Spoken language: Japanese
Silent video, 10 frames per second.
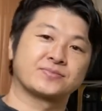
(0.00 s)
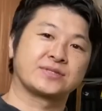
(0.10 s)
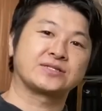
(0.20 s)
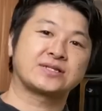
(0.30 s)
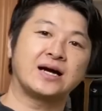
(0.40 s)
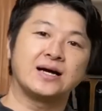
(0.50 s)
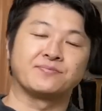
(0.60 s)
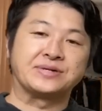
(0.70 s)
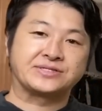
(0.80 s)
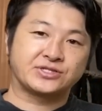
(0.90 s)
ですが、
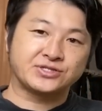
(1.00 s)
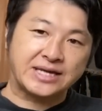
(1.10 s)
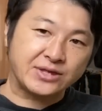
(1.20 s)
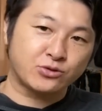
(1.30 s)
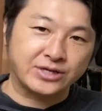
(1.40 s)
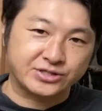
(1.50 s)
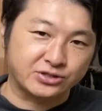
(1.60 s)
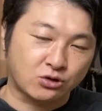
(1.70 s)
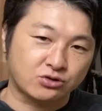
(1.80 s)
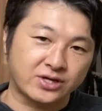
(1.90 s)
3つセットです
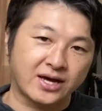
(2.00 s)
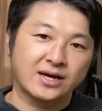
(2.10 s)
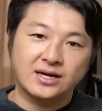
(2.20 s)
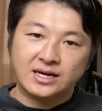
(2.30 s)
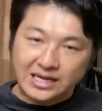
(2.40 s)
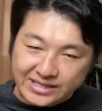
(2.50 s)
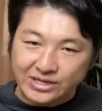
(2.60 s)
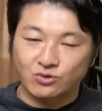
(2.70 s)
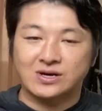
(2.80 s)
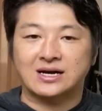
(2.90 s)
ることで、かなり
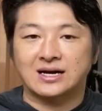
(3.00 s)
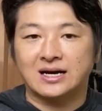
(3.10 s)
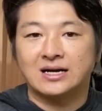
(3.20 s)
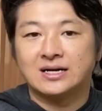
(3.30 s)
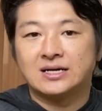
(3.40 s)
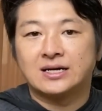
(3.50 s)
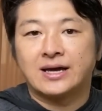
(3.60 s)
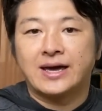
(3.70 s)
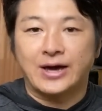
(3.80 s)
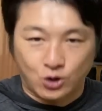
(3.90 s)
お腹が
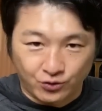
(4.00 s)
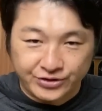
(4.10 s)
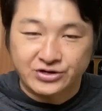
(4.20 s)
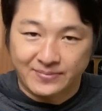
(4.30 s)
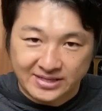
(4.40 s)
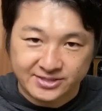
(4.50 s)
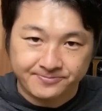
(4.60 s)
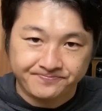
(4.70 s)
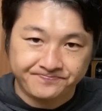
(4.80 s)
へっこんでくれます。